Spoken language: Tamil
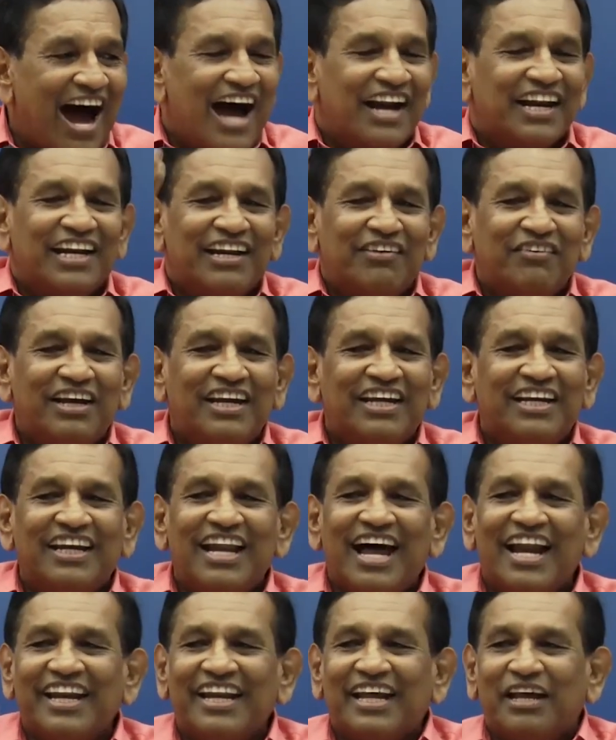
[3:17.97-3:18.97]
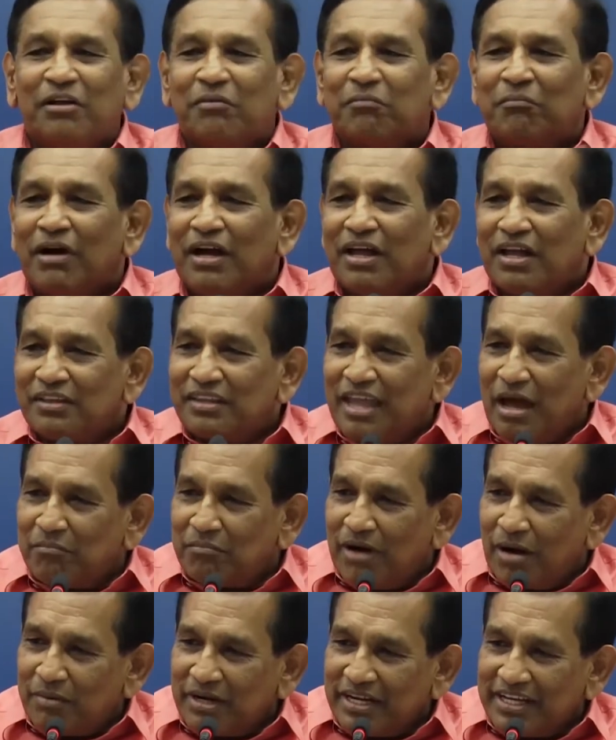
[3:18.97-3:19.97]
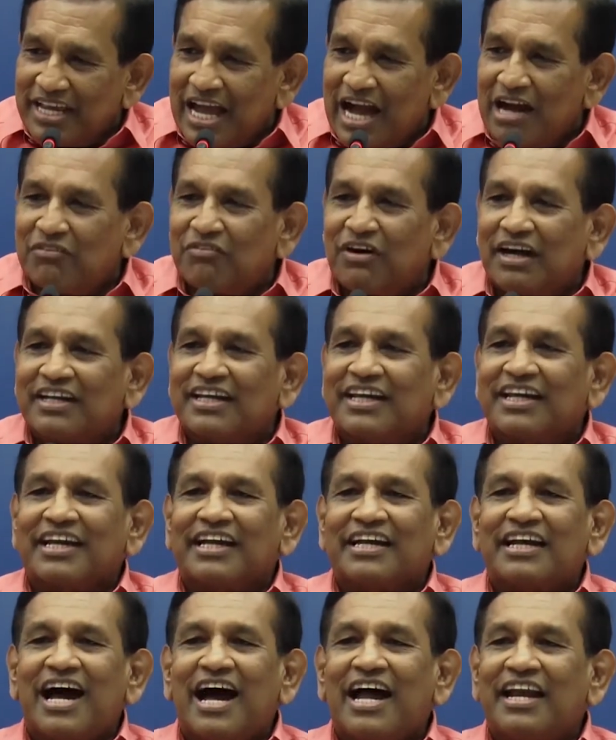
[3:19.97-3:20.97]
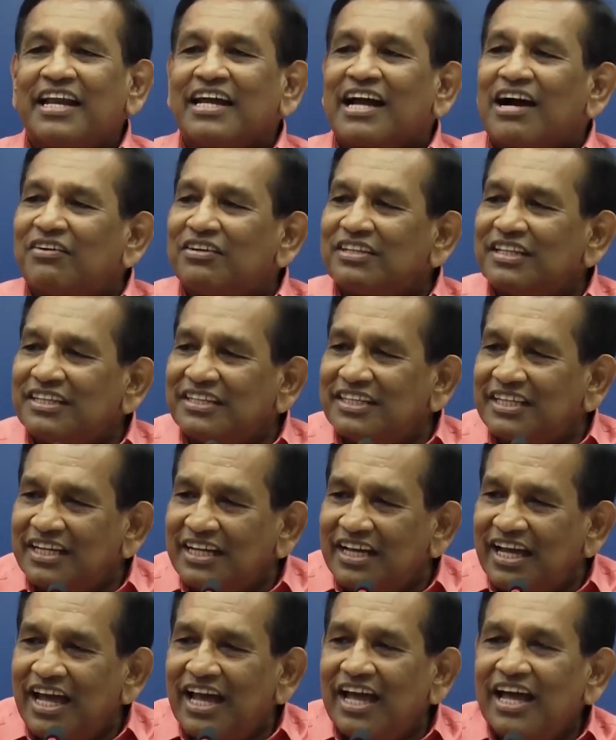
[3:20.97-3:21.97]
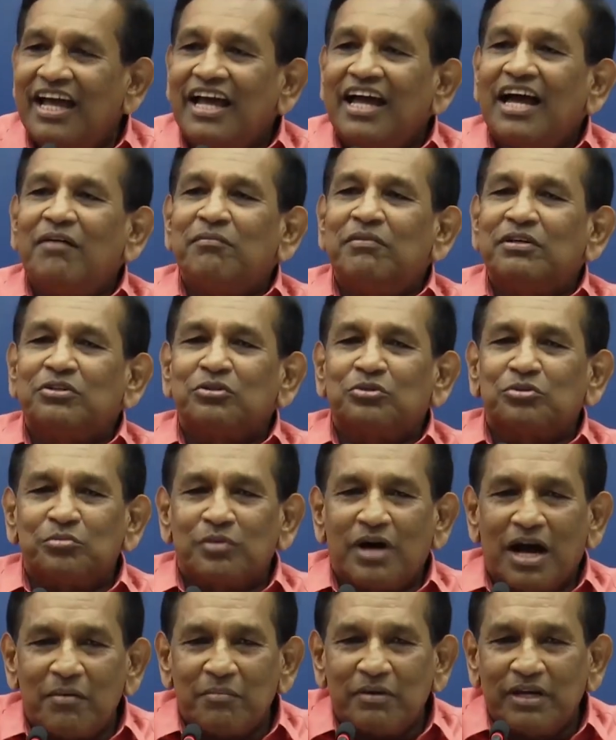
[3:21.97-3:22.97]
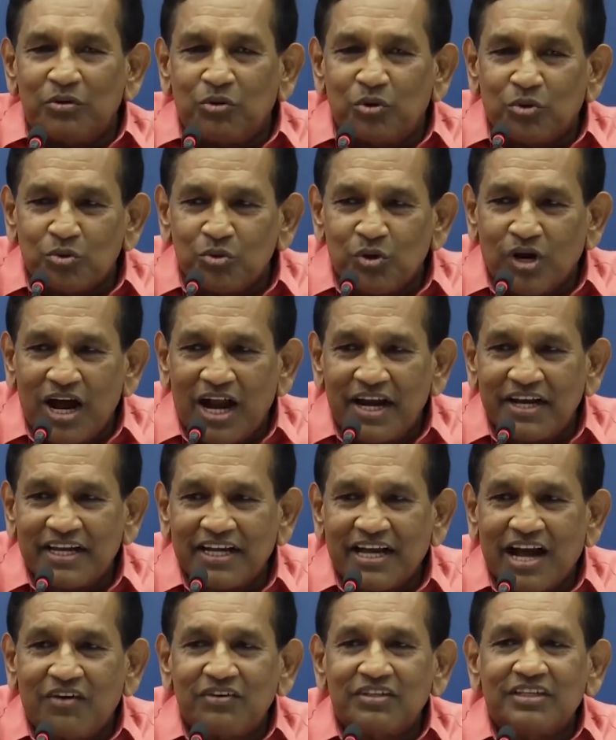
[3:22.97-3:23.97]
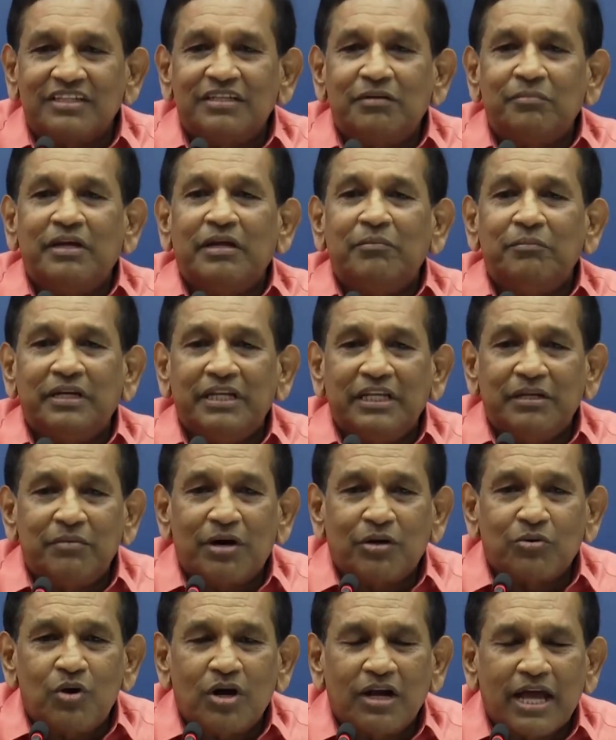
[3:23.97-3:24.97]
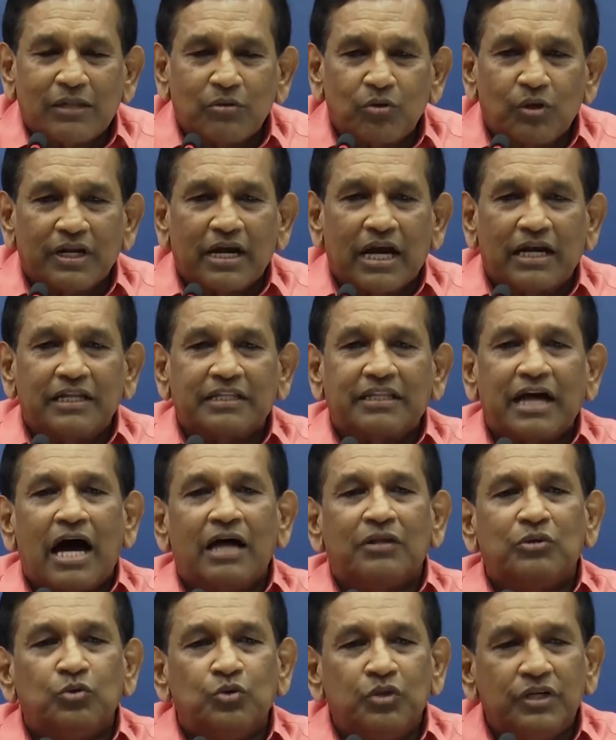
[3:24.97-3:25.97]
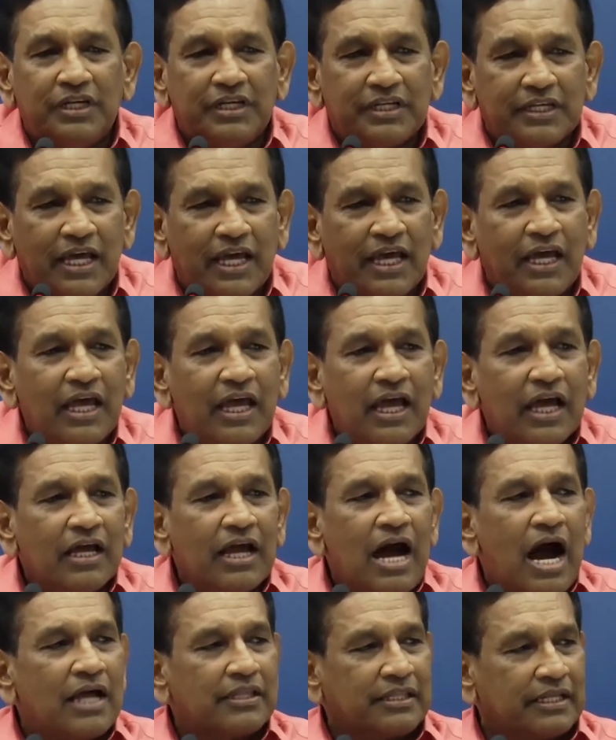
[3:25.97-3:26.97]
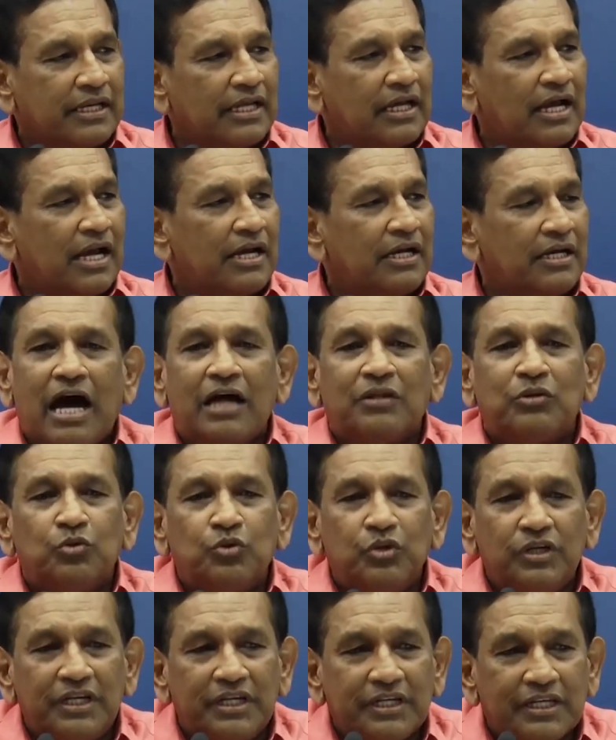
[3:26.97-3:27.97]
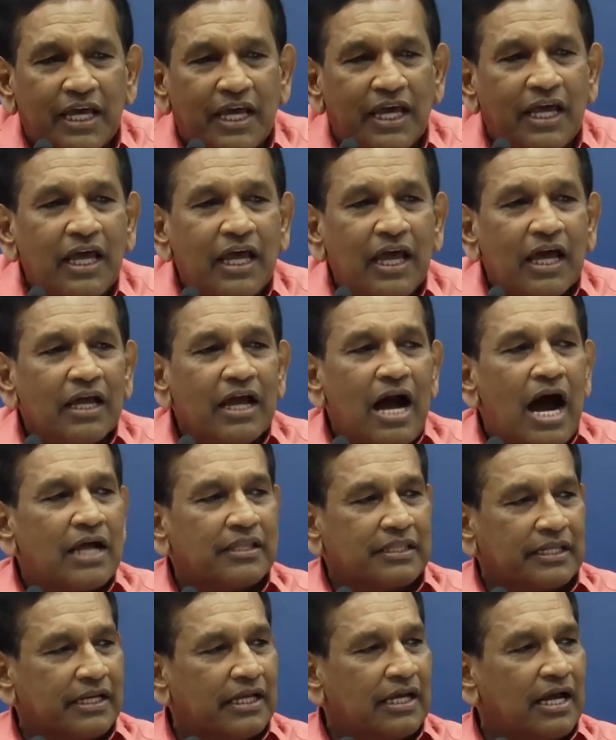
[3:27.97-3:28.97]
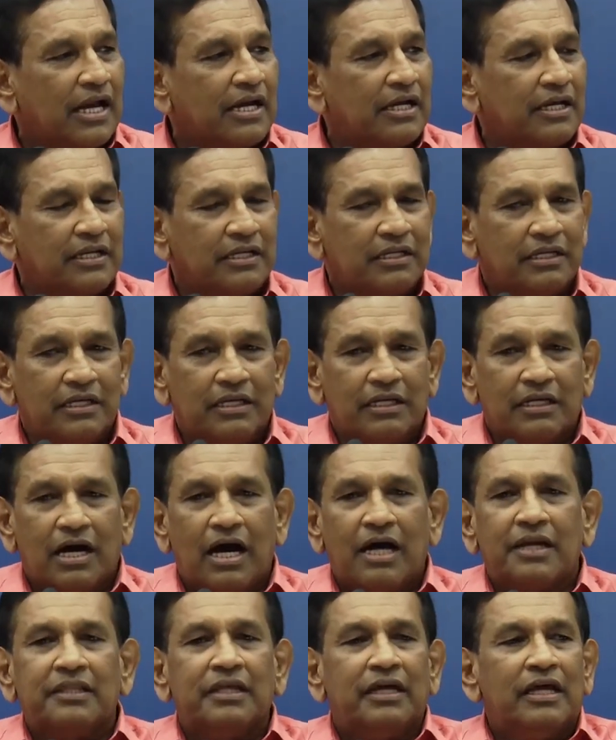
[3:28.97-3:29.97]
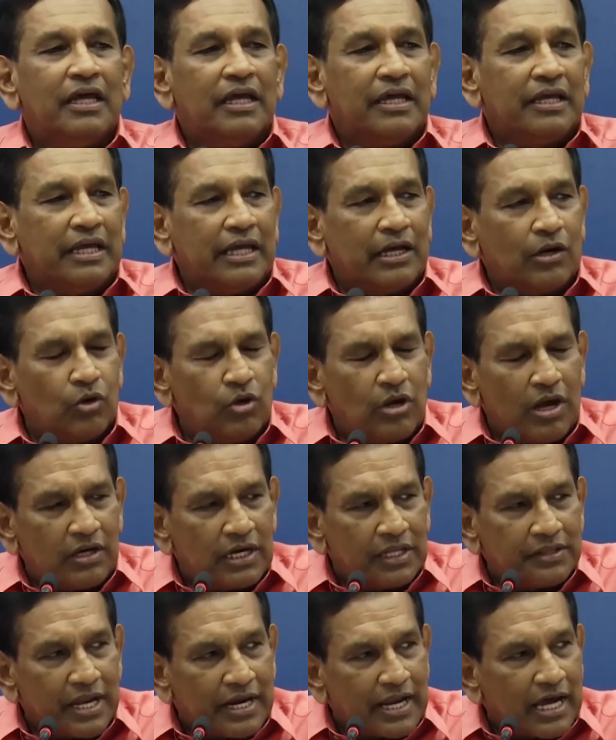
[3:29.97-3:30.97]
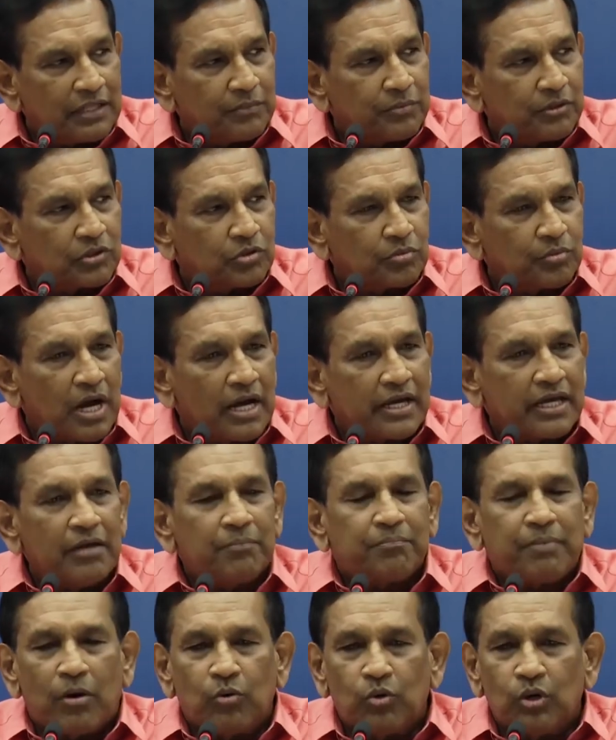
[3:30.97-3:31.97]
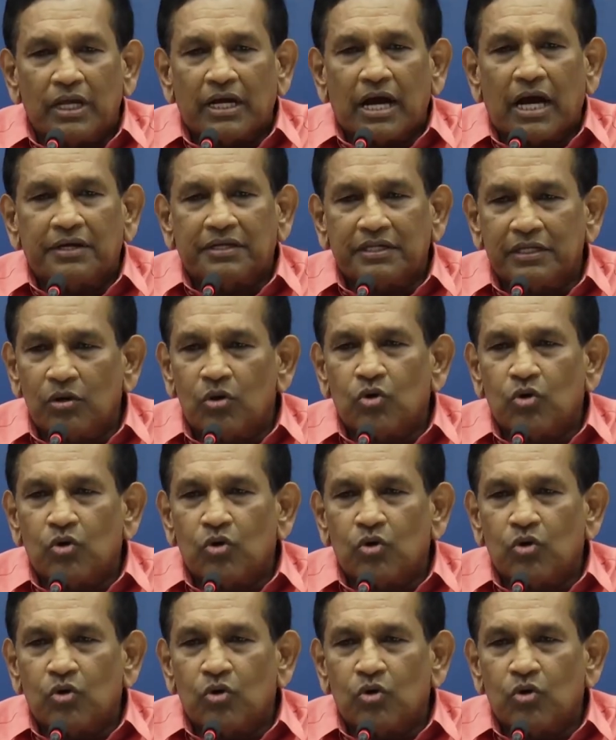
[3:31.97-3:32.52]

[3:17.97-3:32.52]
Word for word: ஏன் தோல்வி ஏற்பட்டது என்றுதானே முன்னர் கேள்வி கேட்டீர்கள் மக்கள் சலுகைகளை கேட்கவில்லை திருடர்களை எப்போது பிடிப்பீர்கள் ஆட்கொலை செய்தவர்களை எப்போது சிறையில் அடைப்பீர்கள் என்று என்னிடம் கேட்கின்றனர் தாஜுரின் கொலையை எடுத்துக்கொண்டால் அவரின் குடும்பத்தினர் ஜனாதிபதியை சந்தித்து